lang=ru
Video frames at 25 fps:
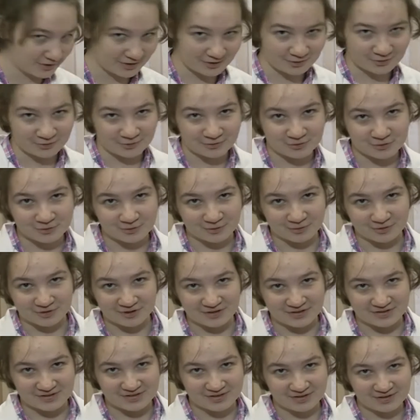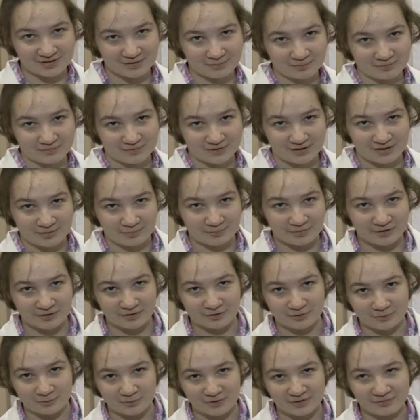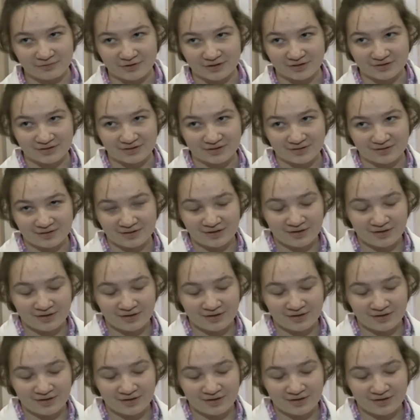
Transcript: мы такого в школах не делаем. Олимпиад на а это